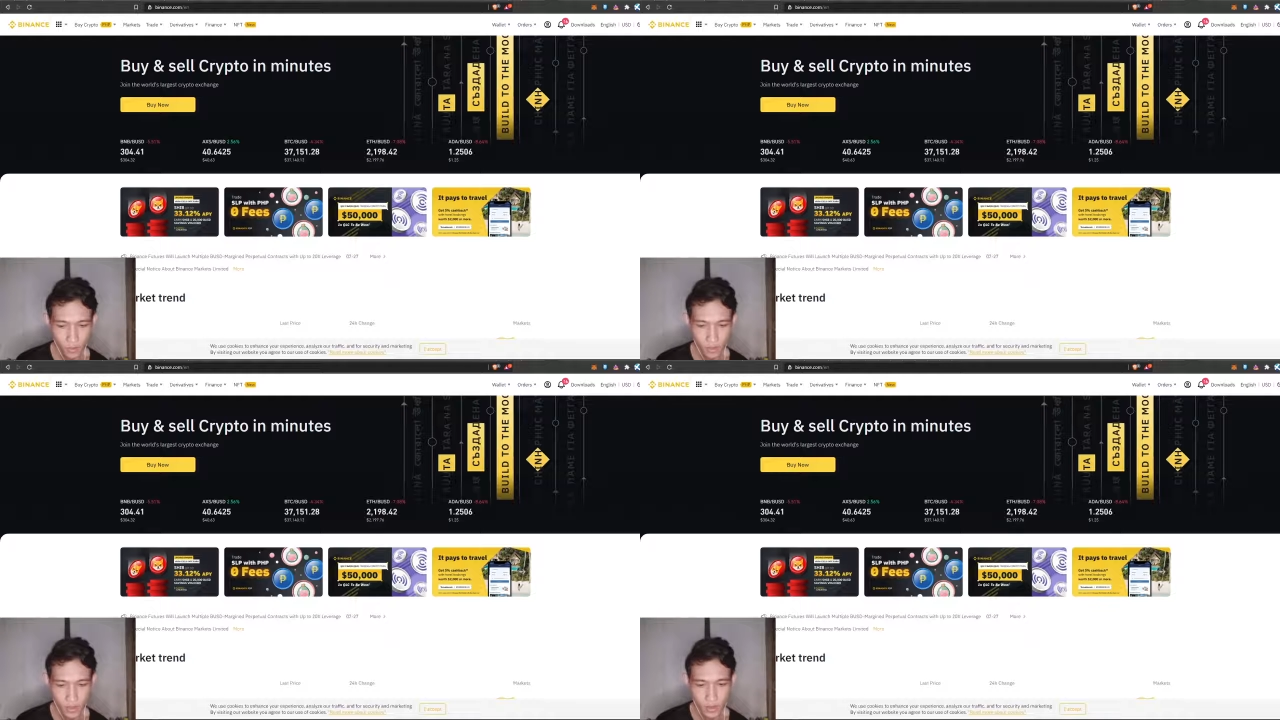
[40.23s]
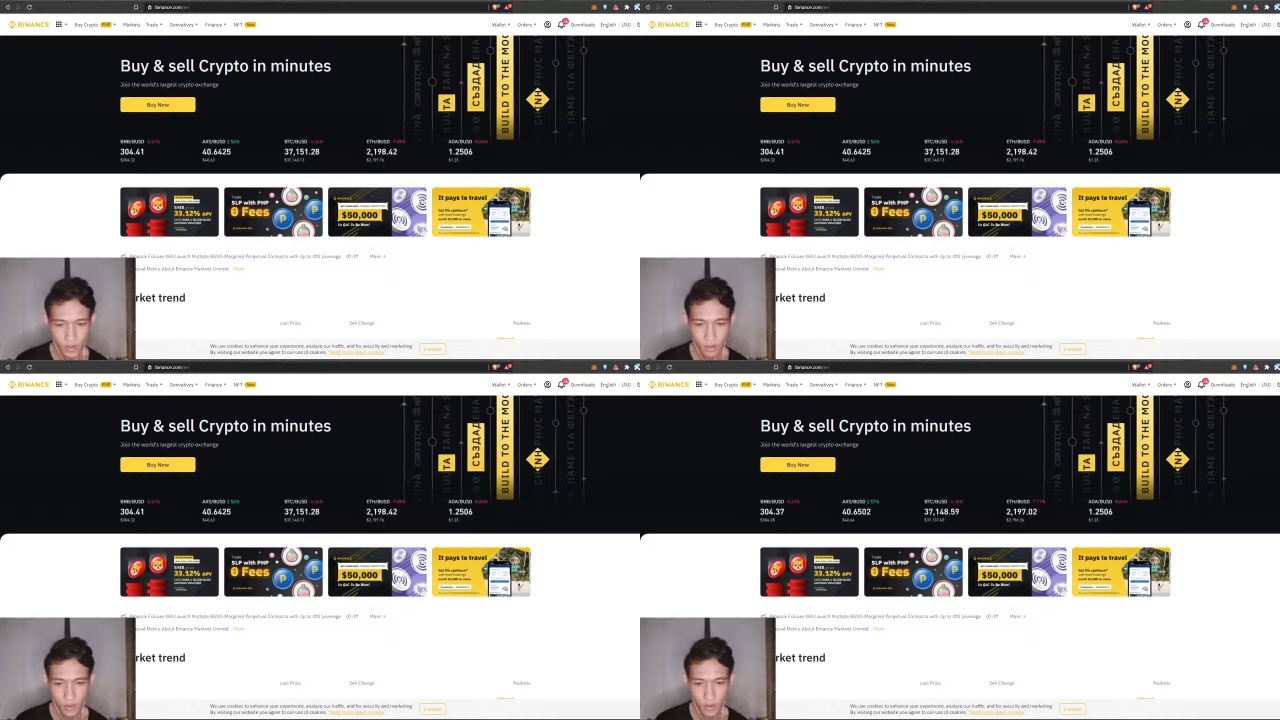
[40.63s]
Okay,
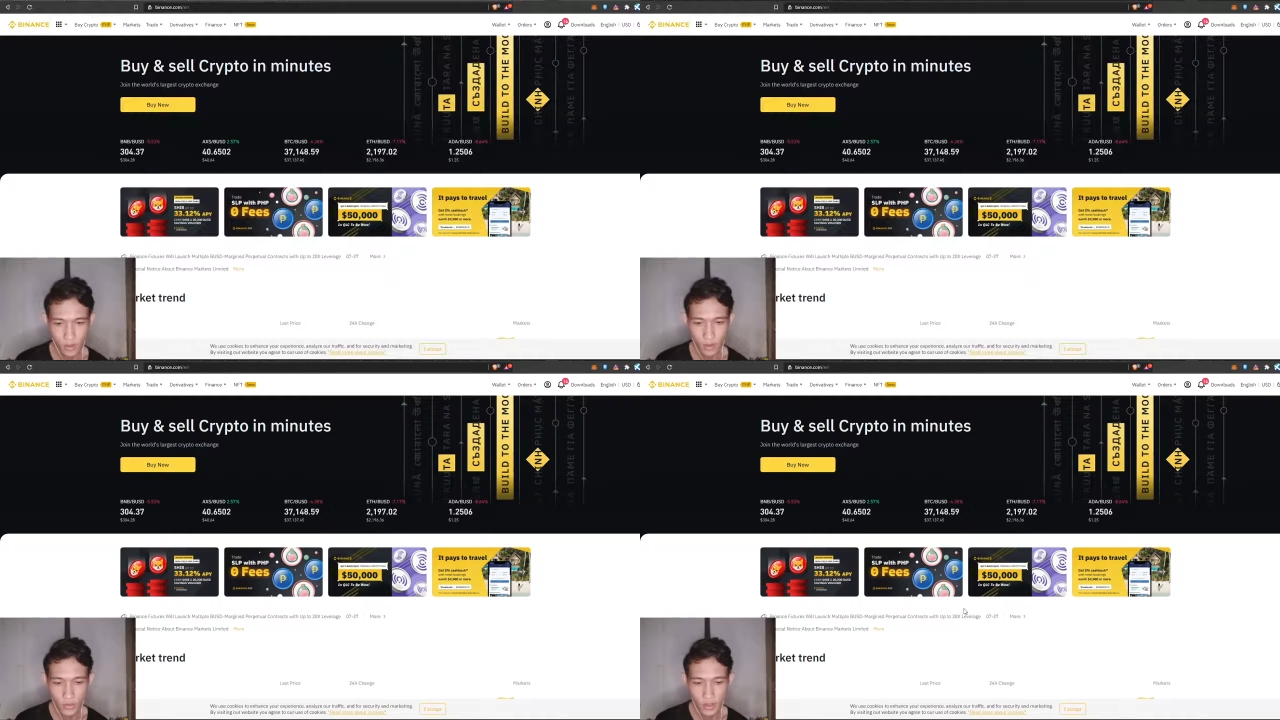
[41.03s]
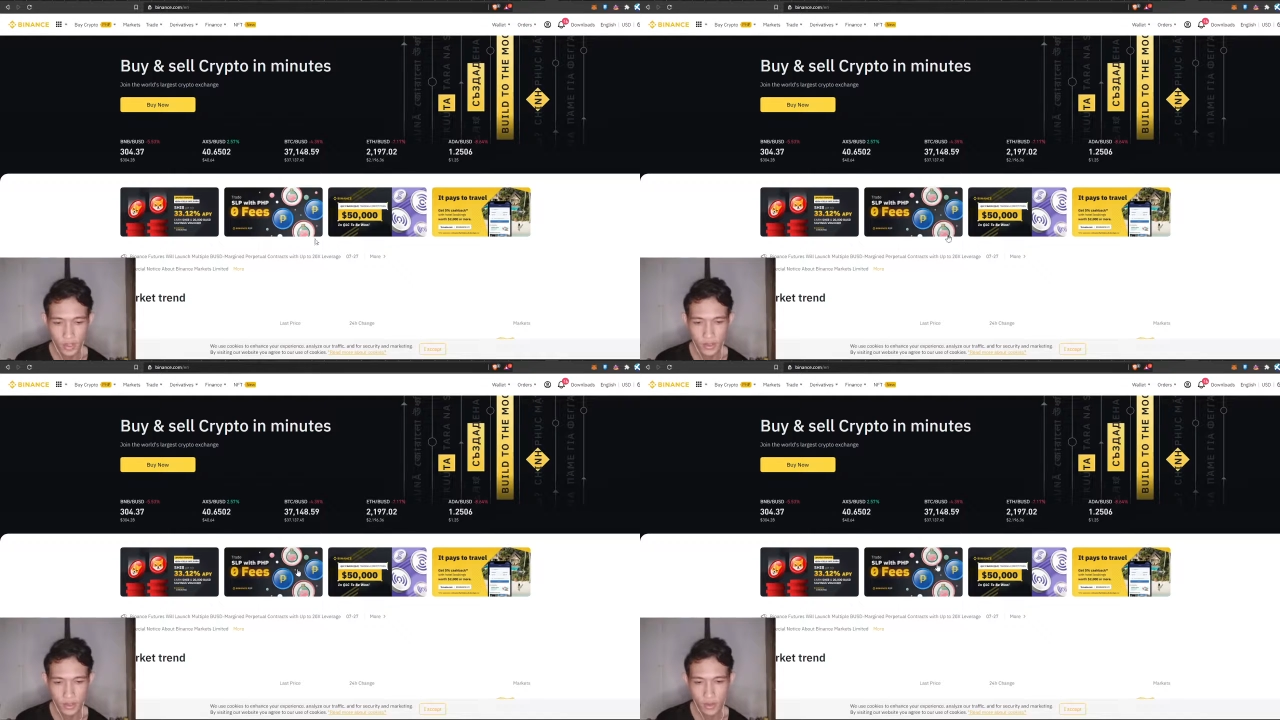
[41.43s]
so ang gagawin
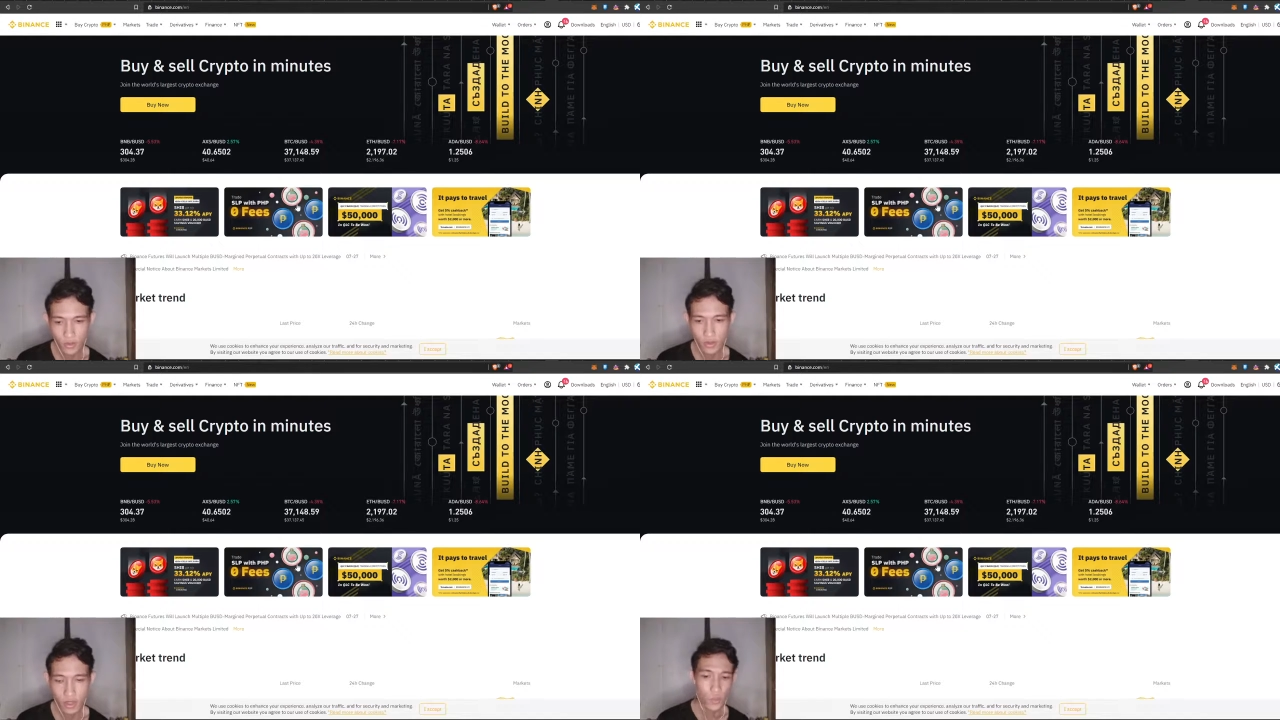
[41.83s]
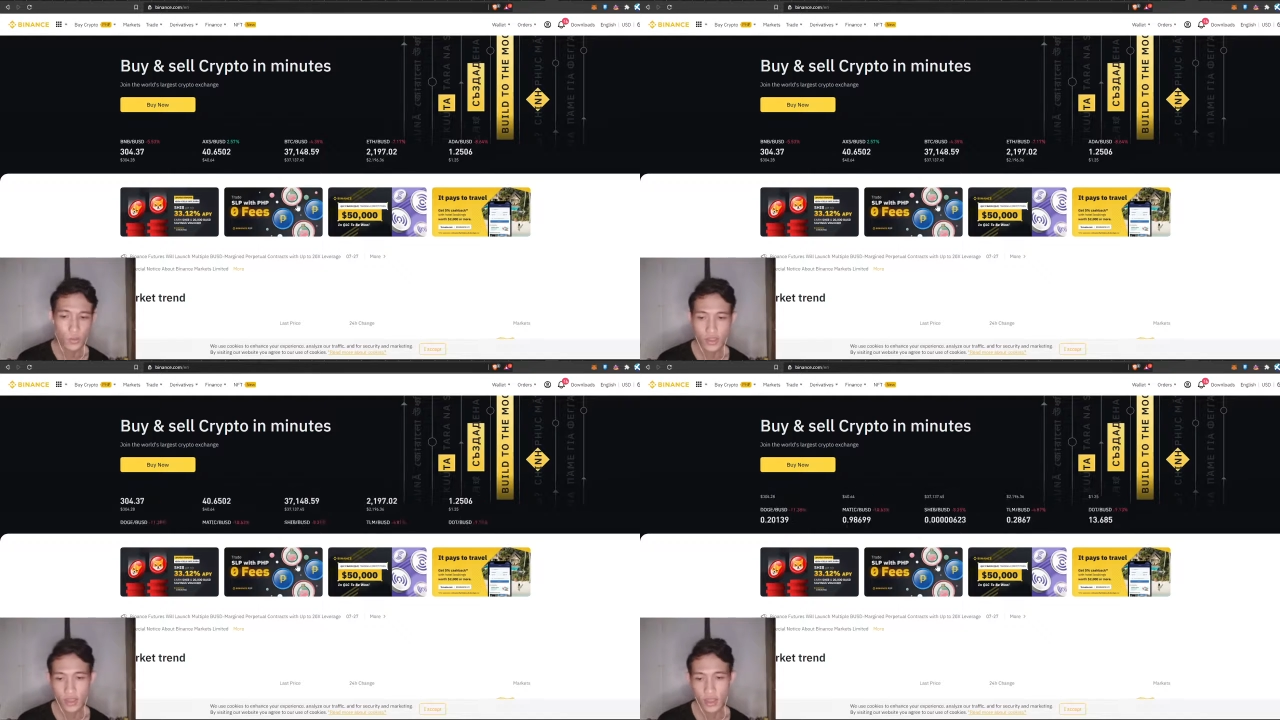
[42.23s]
natin ngayon,
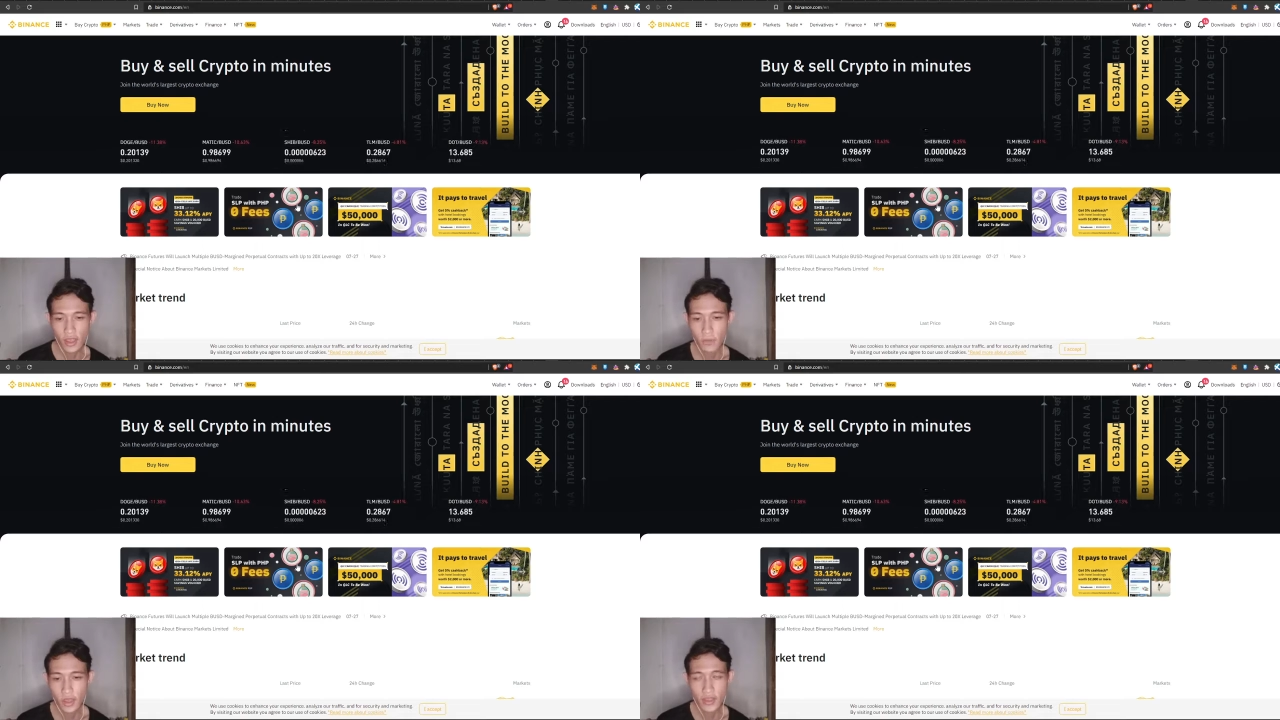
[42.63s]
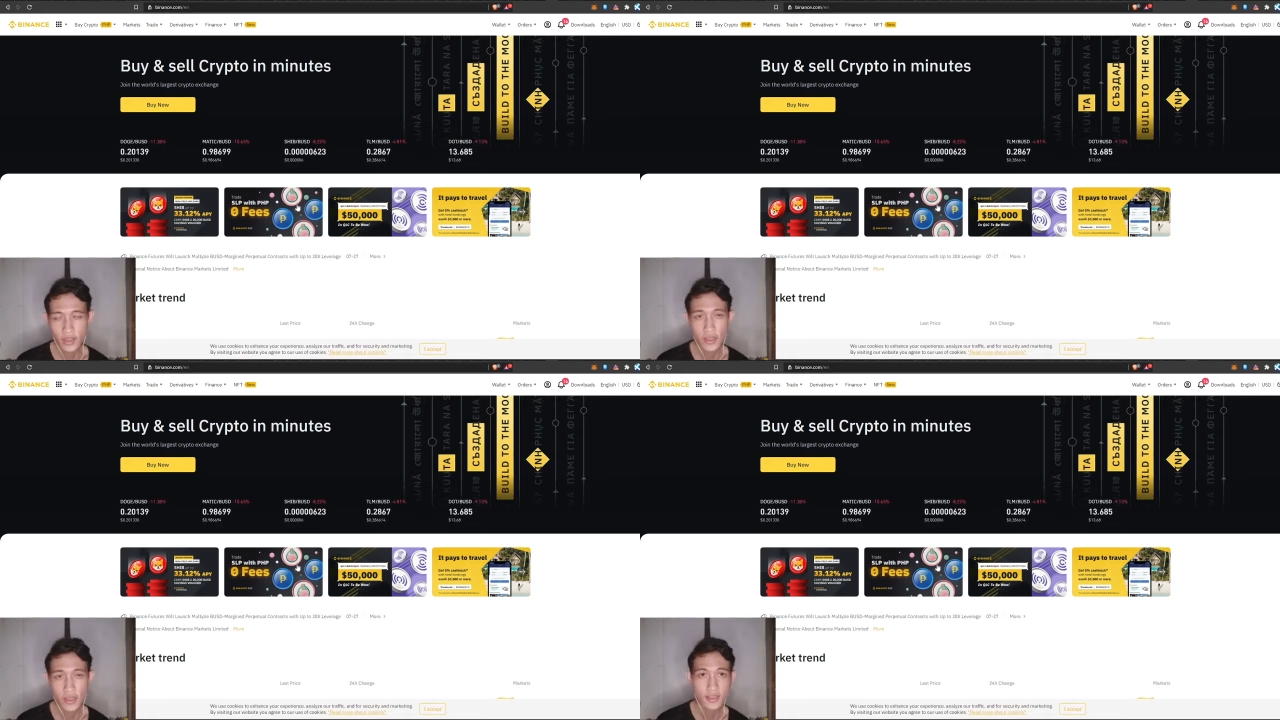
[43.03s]
pupunta tayo ng
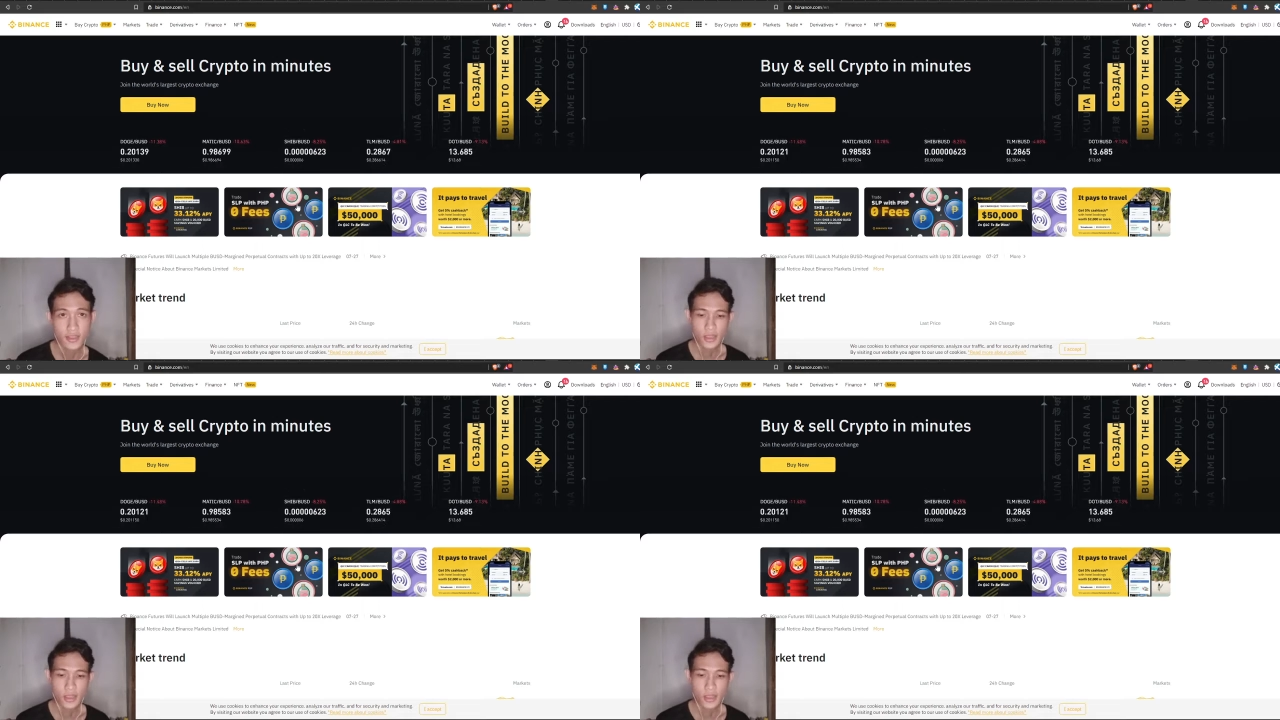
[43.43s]
Binance.